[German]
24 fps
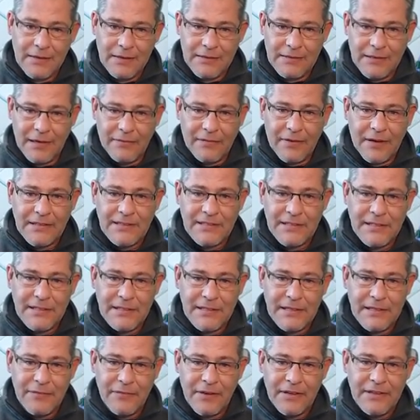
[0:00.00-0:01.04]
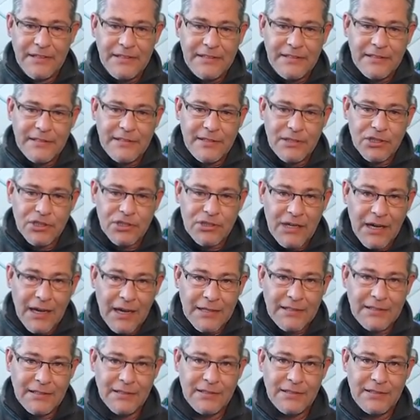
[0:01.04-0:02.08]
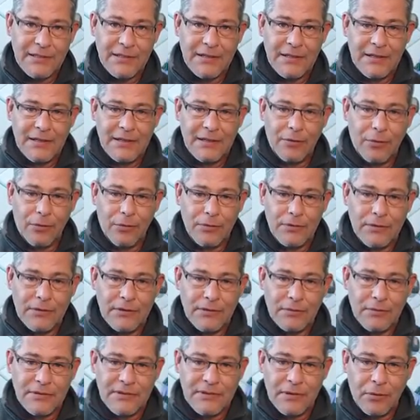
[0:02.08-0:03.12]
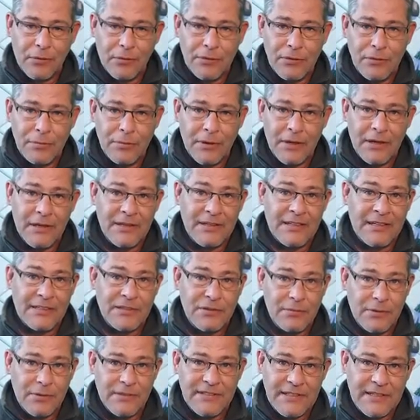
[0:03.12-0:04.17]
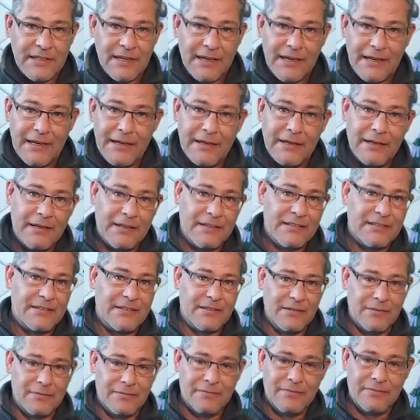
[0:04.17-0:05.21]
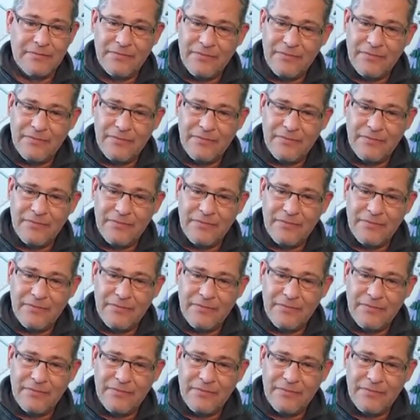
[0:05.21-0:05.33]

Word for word: da weiß ich nicht, wer dieses hier startet und, und, und über, das über sich ergehen lässt, ähm,